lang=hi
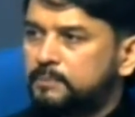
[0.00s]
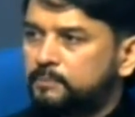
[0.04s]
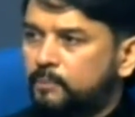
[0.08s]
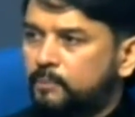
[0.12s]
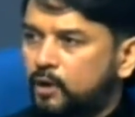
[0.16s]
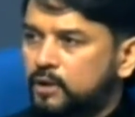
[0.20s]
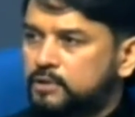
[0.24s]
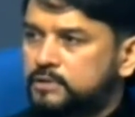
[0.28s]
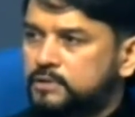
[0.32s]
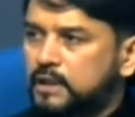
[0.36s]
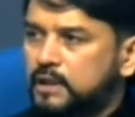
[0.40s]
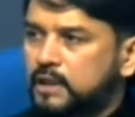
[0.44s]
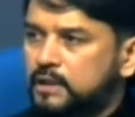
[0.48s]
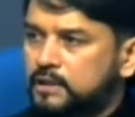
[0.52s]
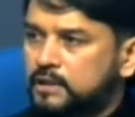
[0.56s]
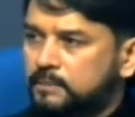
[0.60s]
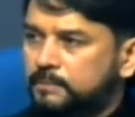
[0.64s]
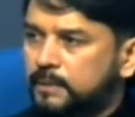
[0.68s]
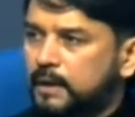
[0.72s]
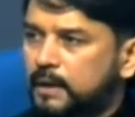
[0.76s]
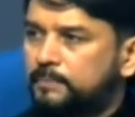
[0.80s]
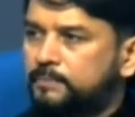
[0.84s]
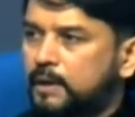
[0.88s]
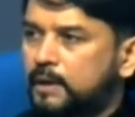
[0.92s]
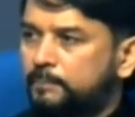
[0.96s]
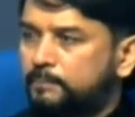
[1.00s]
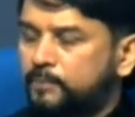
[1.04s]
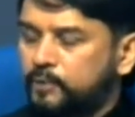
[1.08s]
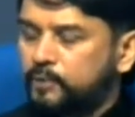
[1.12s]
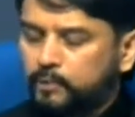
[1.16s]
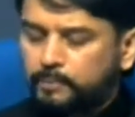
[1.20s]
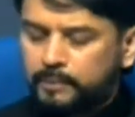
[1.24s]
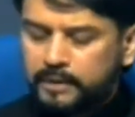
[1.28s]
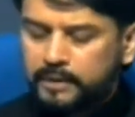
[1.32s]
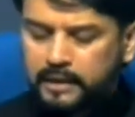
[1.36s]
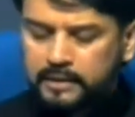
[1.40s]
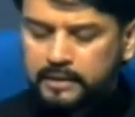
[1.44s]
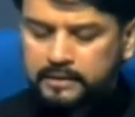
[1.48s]
बहुत सारा दबाव कंपनियों
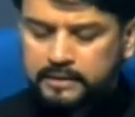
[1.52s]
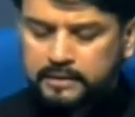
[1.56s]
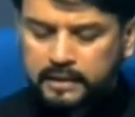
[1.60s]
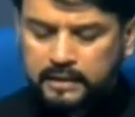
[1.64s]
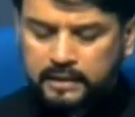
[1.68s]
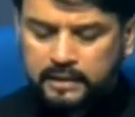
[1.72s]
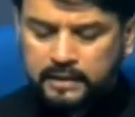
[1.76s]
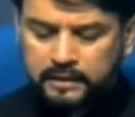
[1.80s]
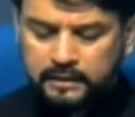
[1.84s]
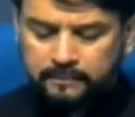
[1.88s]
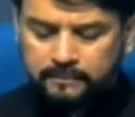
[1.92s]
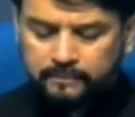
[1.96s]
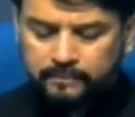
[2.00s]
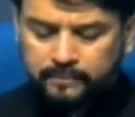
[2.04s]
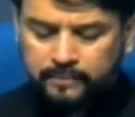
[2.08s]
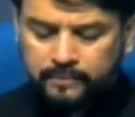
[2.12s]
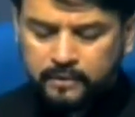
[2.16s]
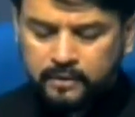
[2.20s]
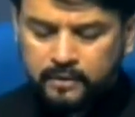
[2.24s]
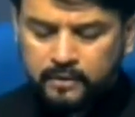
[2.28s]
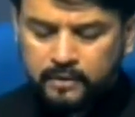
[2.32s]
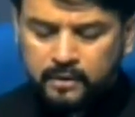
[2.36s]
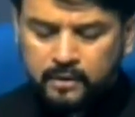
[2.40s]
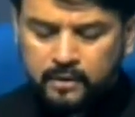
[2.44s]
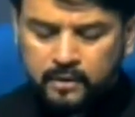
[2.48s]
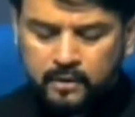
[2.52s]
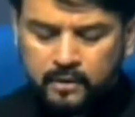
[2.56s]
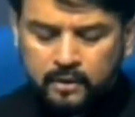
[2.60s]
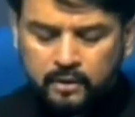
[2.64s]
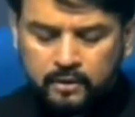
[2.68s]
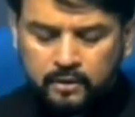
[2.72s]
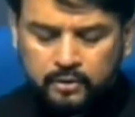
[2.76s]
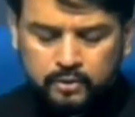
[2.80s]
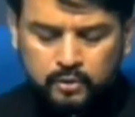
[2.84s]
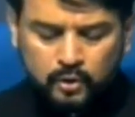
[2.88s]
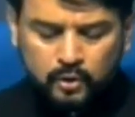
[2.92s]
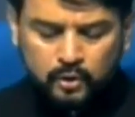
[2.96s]
पर रहता है तो